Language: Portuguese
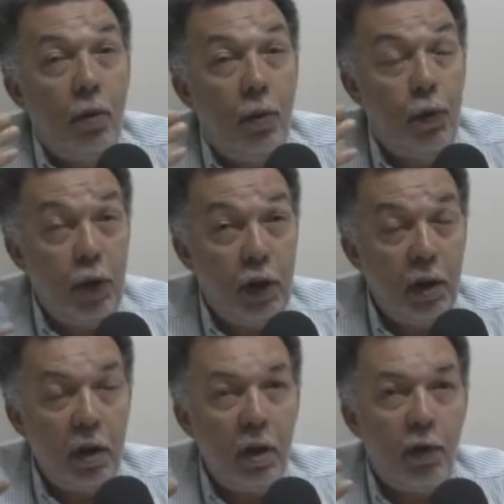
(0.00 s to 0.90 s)

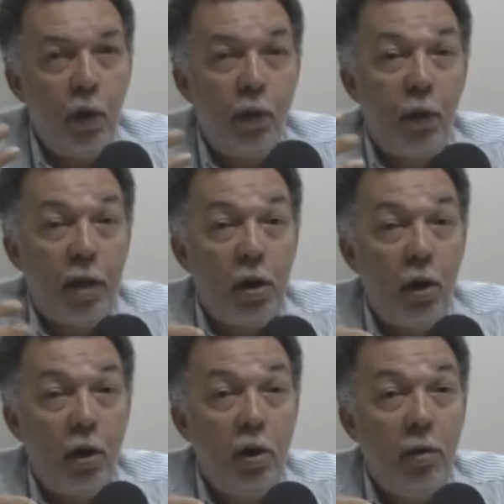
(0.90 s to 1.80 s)
vi e vou fazer
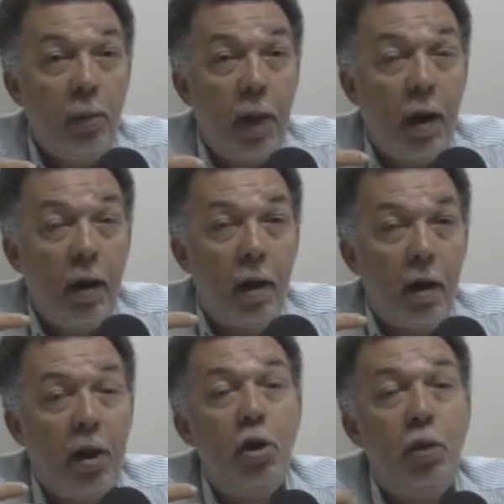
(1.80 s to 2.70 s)
a reunião para
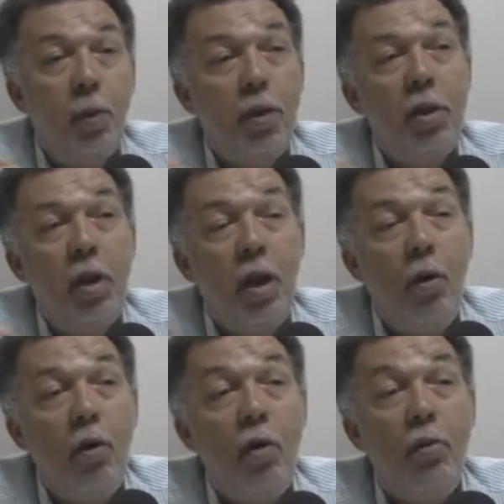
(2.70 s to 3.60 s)
que a gente possa chegar
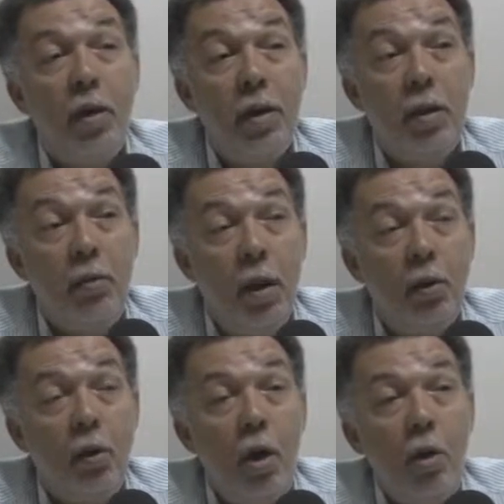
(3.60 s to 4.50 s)
a um
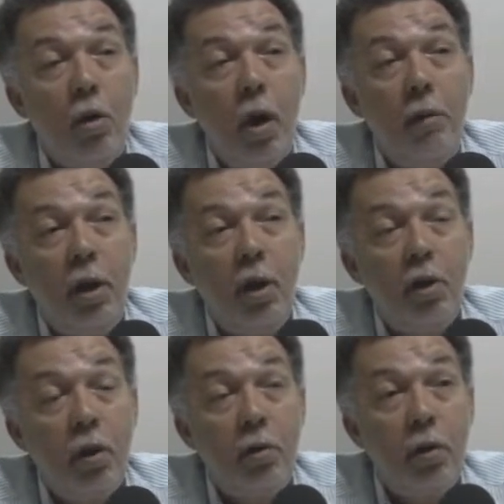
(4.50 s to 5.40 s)
convencimento qual é a
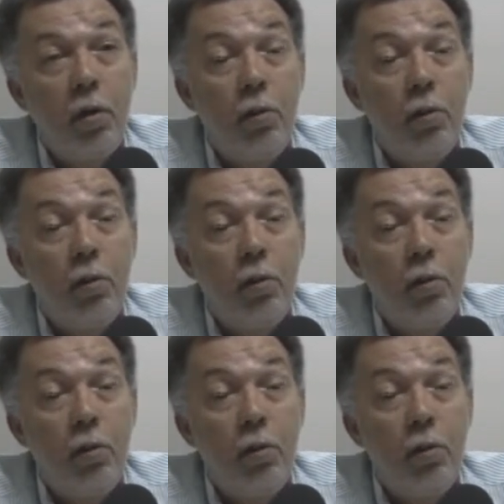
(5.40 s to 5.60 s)
melhor solução.